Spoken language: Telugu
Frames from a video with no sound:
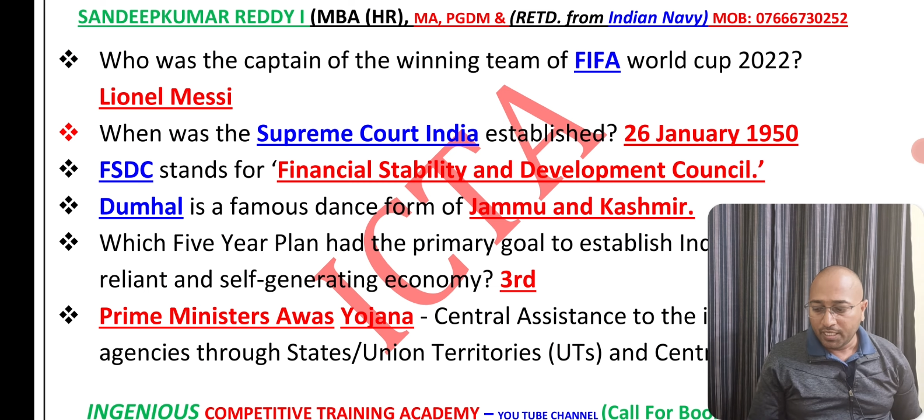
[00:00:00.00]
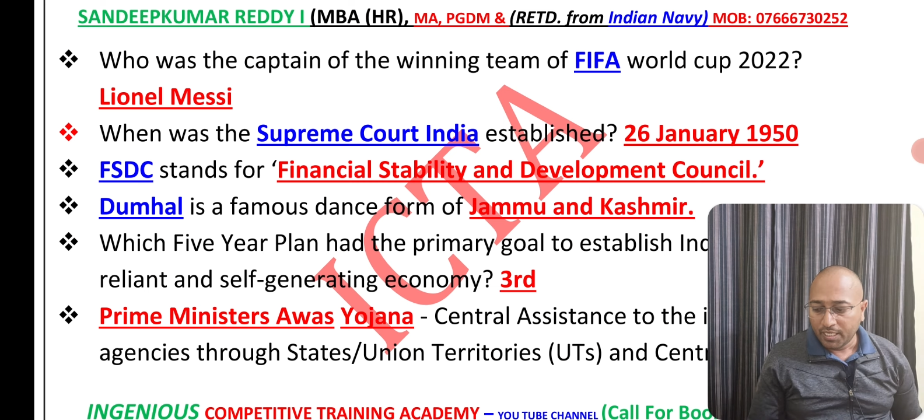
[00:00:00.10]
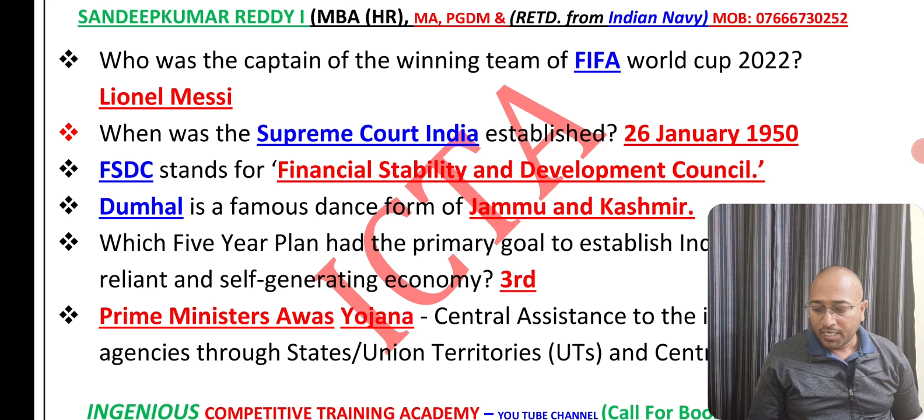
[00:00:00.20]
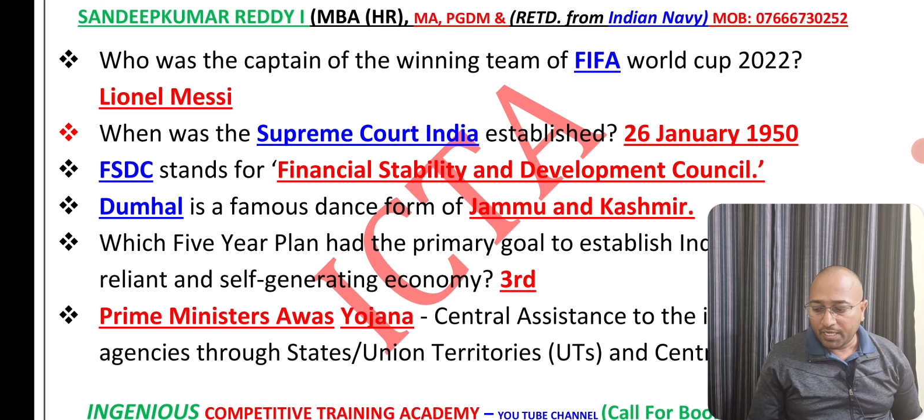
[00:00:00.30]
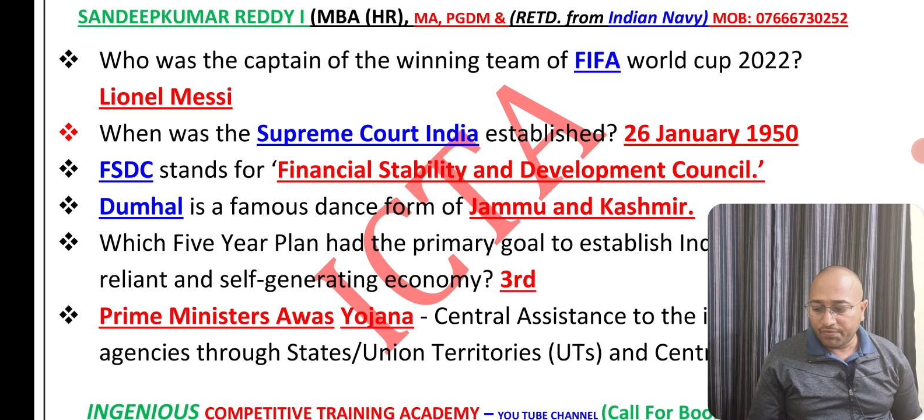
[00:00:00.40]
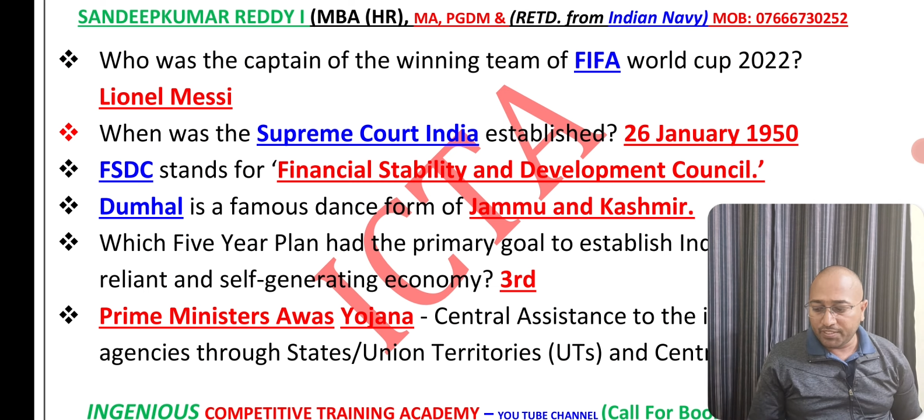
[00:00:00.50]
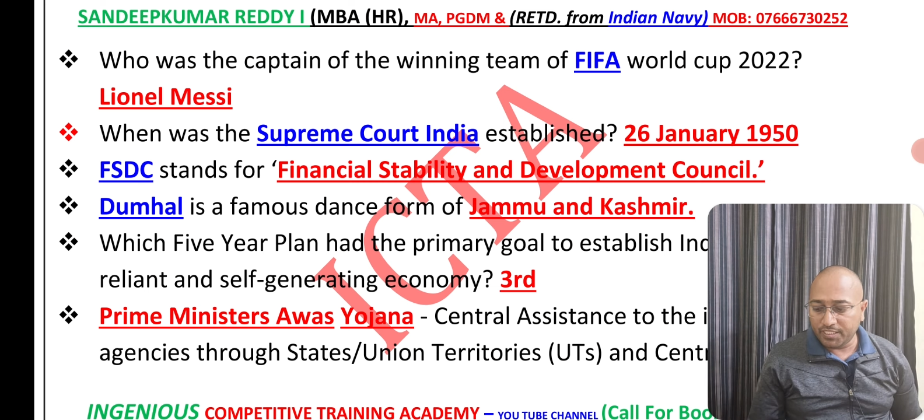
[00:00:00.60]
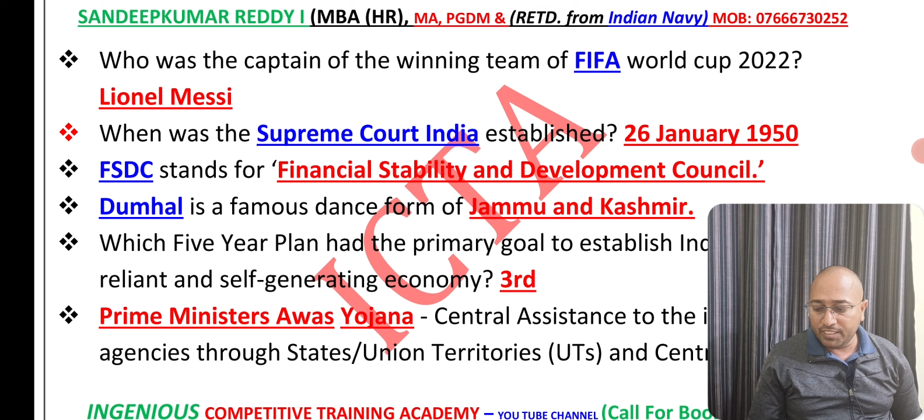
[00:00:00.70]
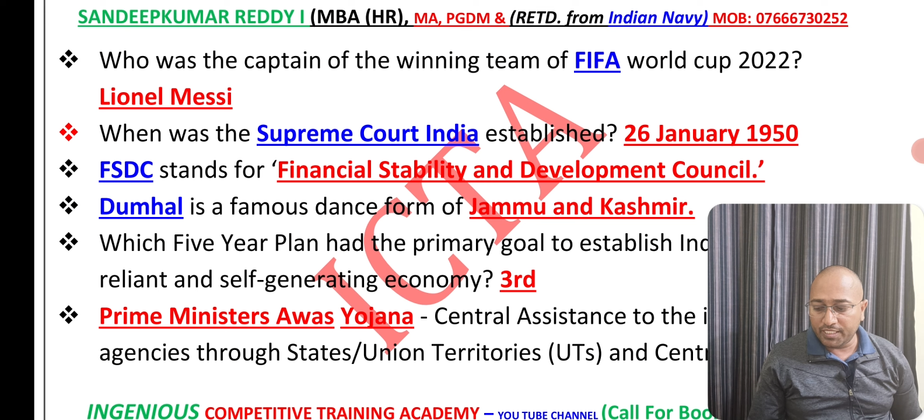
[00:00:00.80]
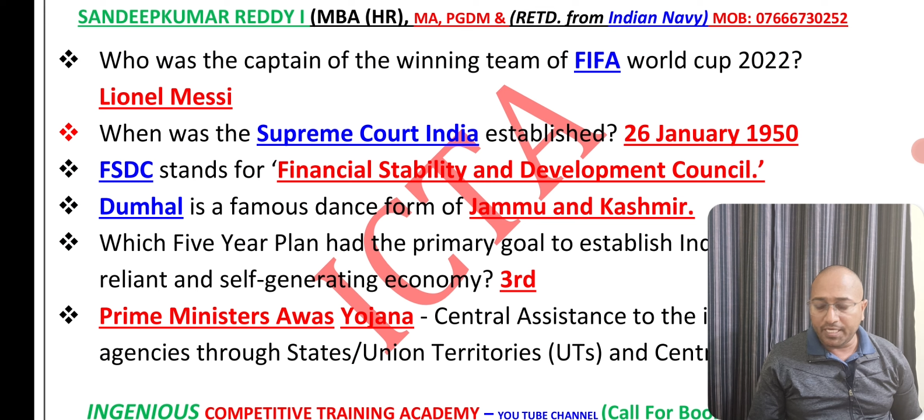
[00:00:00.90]

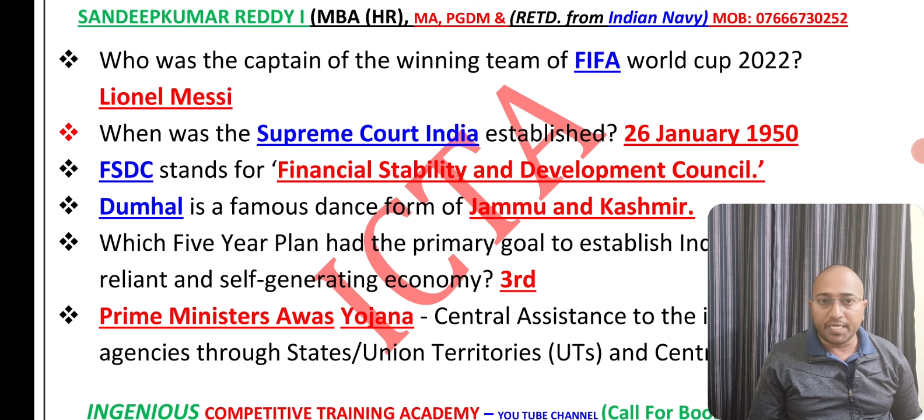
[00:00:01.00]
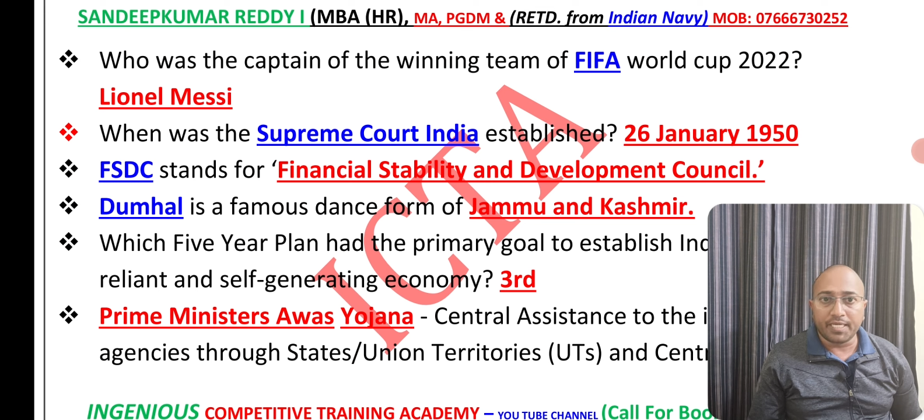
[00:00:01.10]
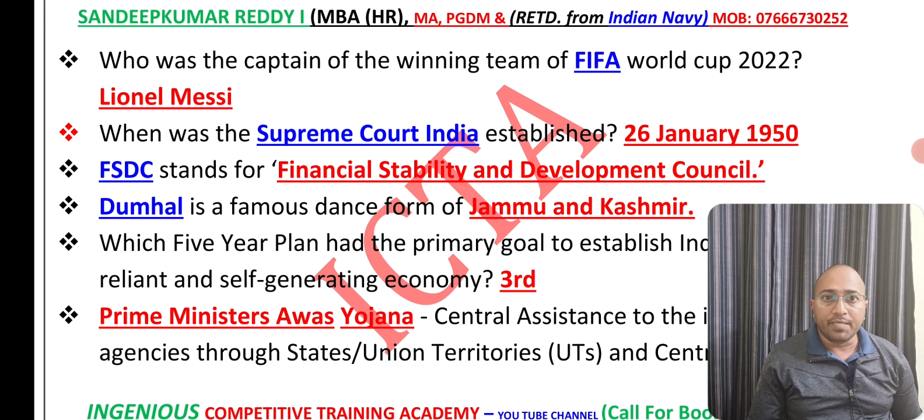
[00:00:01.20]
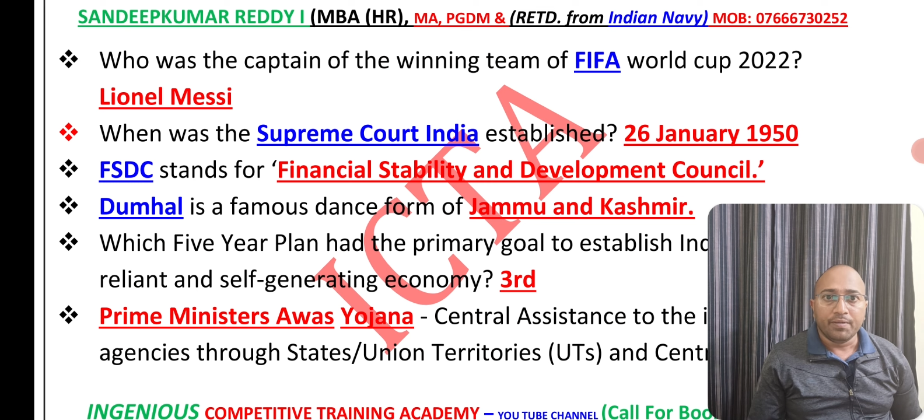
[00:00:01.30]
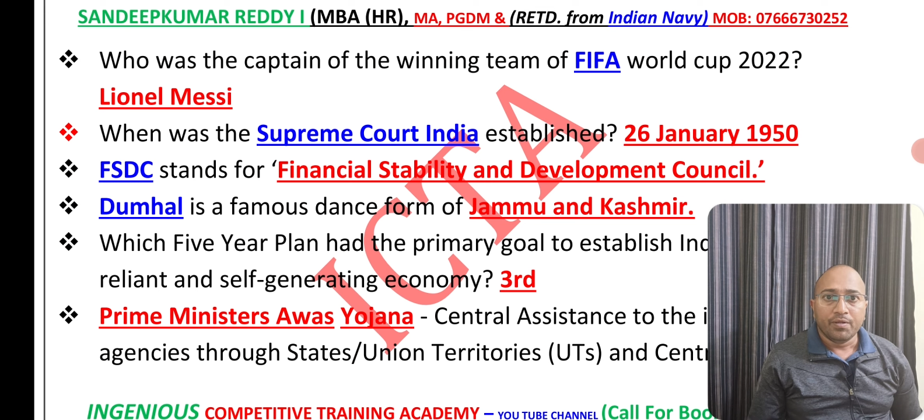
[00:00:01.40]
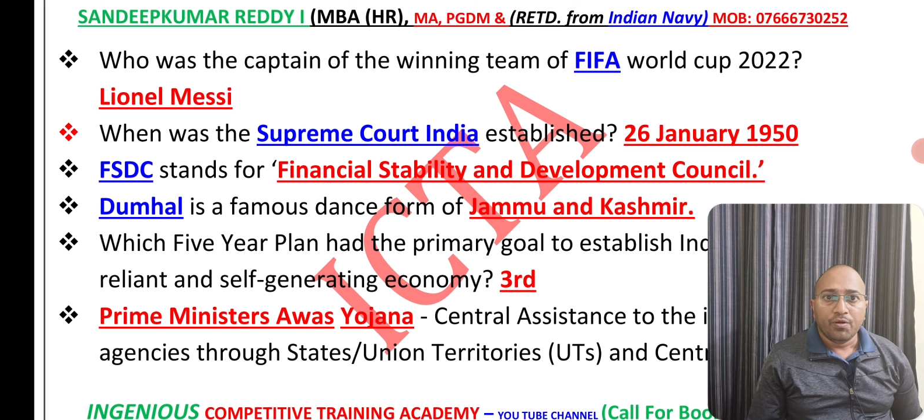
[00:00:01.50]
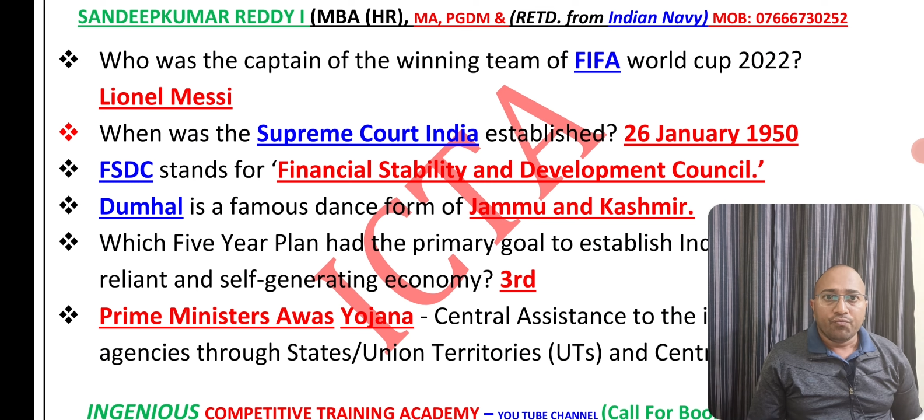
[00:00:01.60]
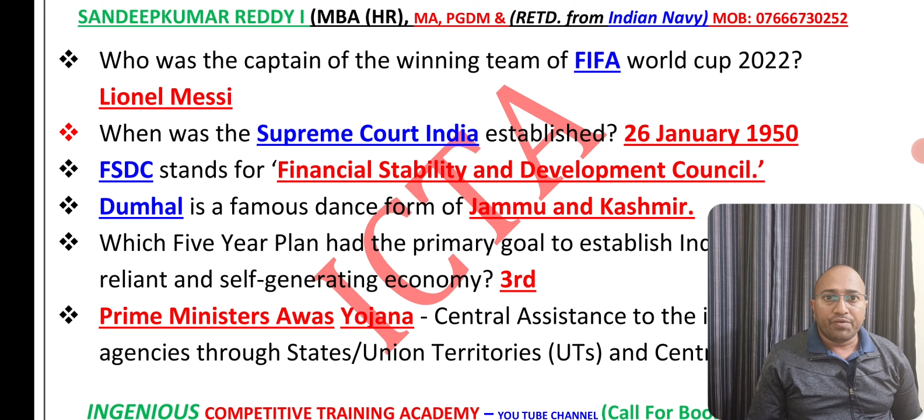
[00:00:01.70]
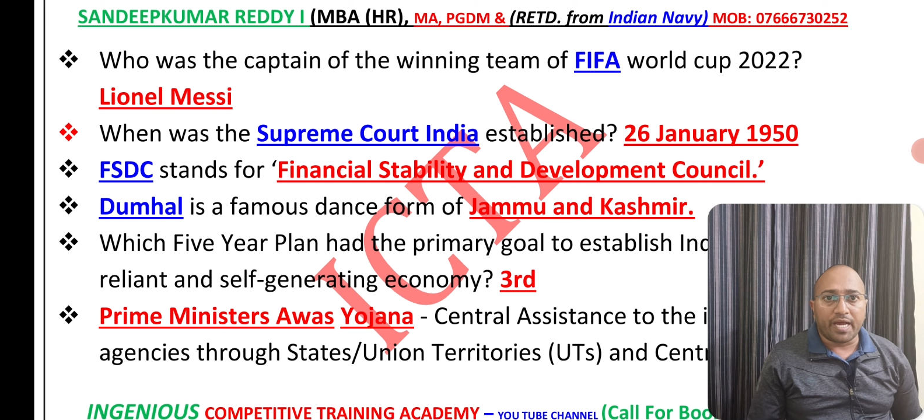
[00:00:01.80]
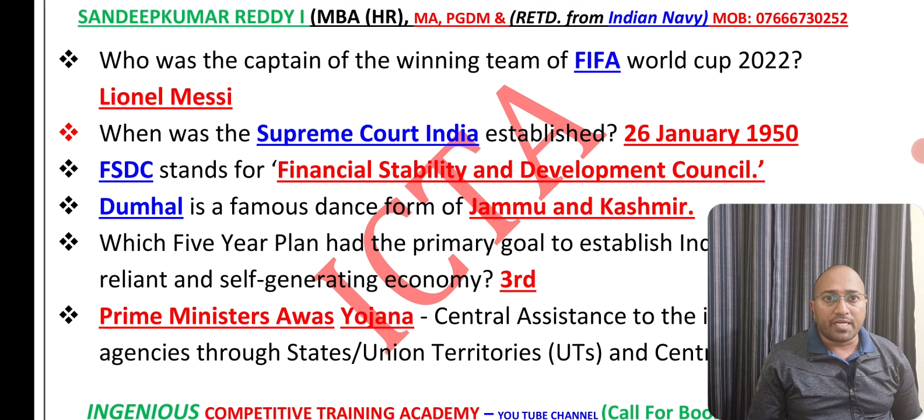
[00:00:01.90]
ఎఫ్ఎస్డిసి అంటే
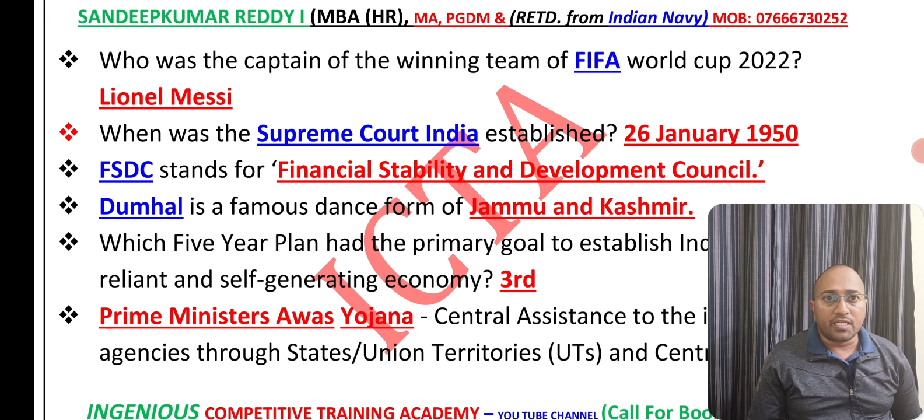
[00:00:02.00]
ఫినాన్షియల్